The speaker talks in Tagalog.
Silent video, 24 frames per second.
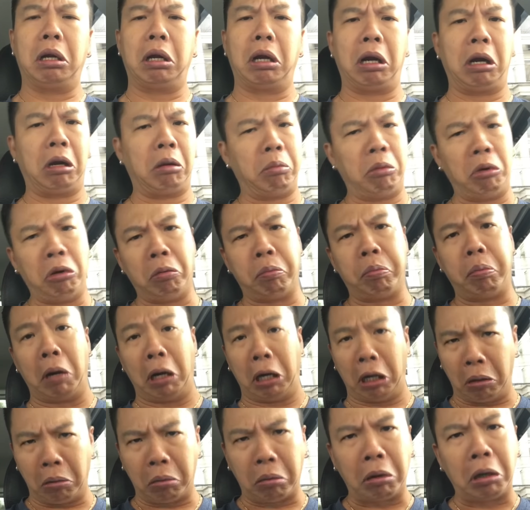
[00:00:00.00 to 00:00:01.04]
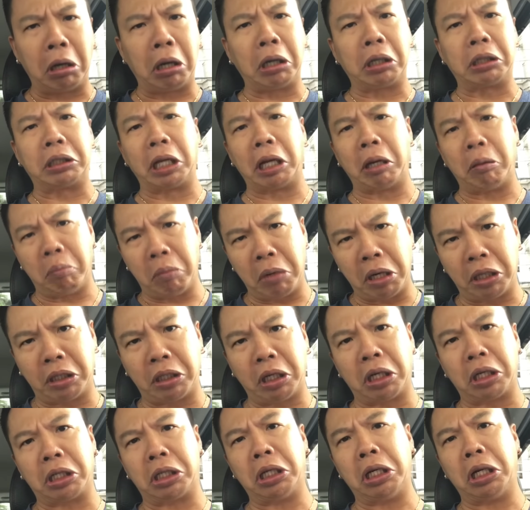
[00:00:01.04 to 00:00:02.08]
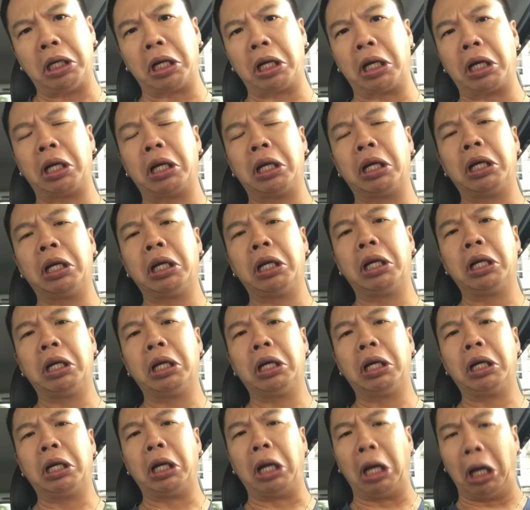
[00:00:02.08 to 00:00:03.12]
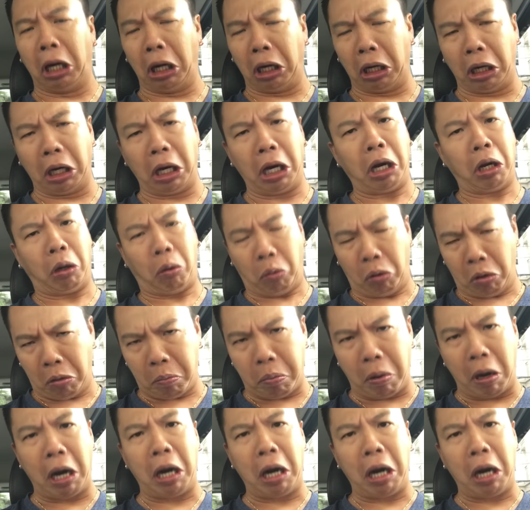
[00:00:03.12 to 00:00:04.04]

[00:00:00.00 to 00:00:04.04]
Alam nyo, pareho lang 10 meters yan eh. Eh, kaya ko nang